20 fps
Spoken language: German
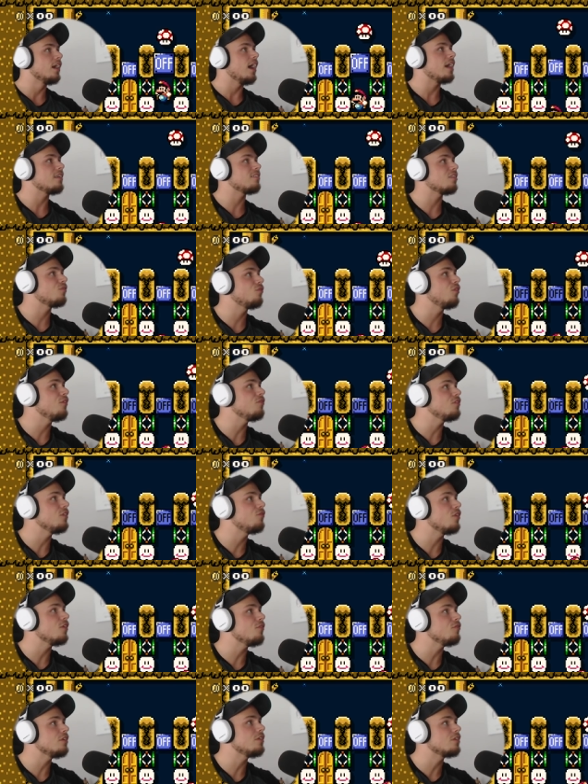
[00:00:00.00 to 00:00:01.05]
Es ist
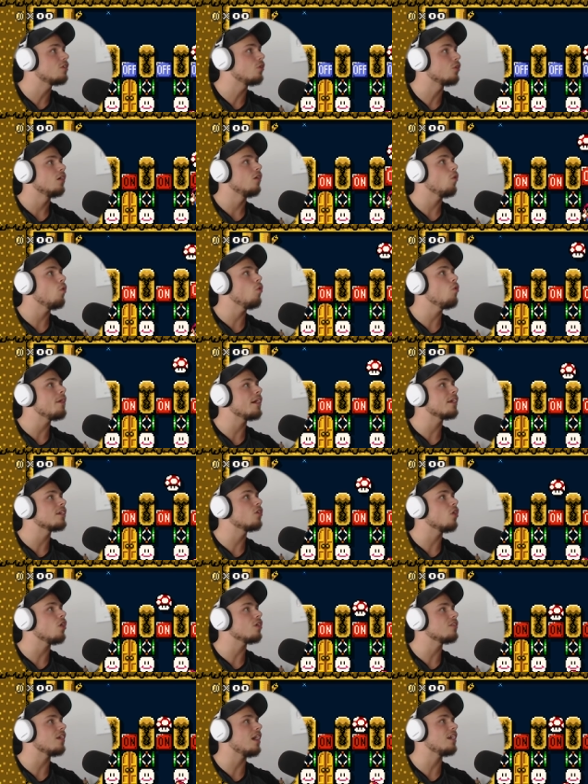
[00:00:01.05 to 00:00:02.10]
50-50 Glück. Oh mein
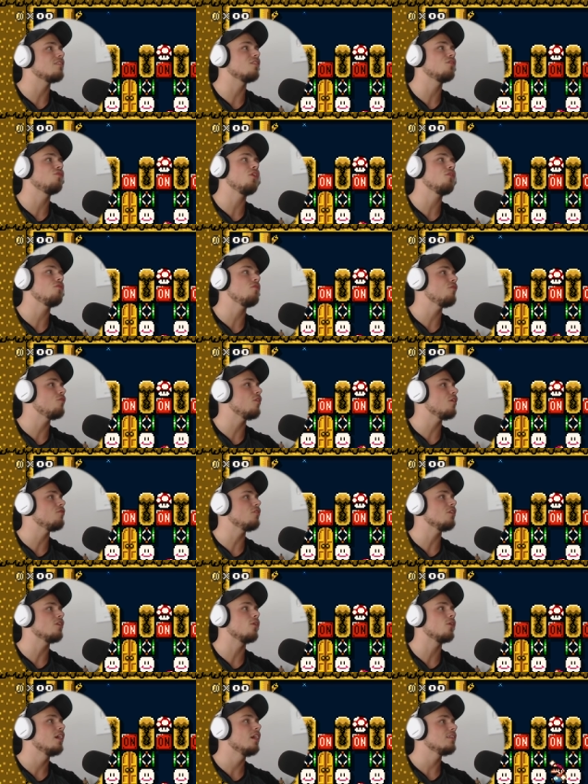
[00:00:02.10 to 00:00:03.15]
Gott, es ist
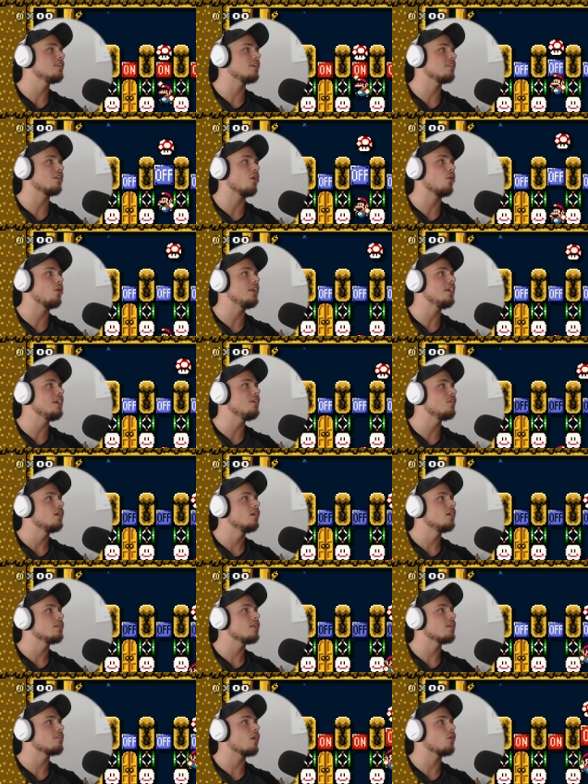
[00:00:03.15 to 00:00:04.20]
50-50 Glück. Das dauert
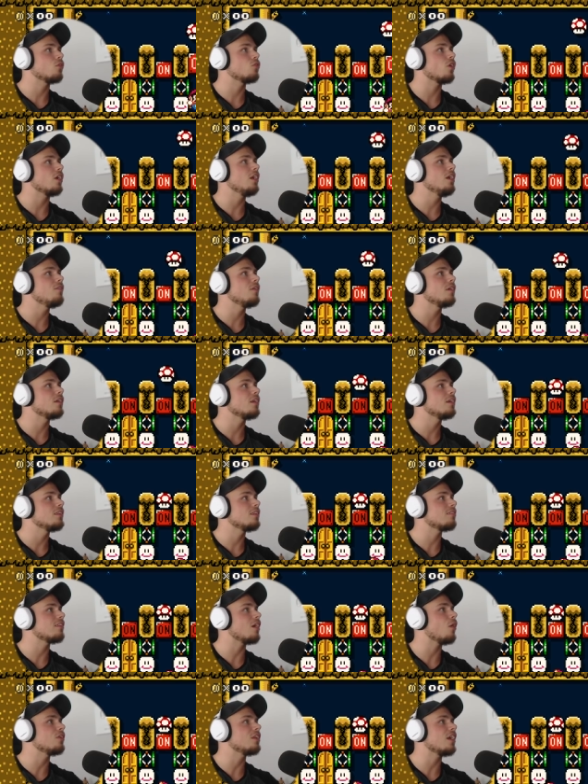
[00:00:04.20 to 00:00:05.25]
ewig. Das dauert doch ewig.
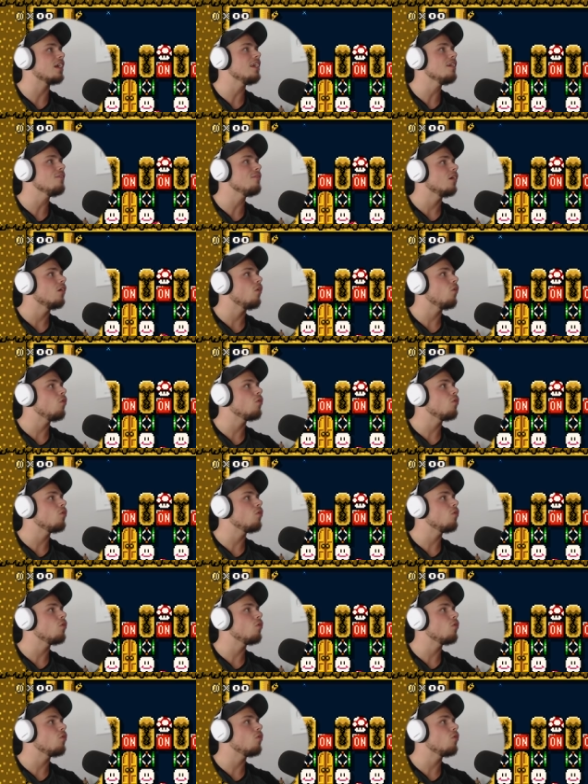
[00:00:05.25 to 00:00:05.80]
Das dauert ja ewig.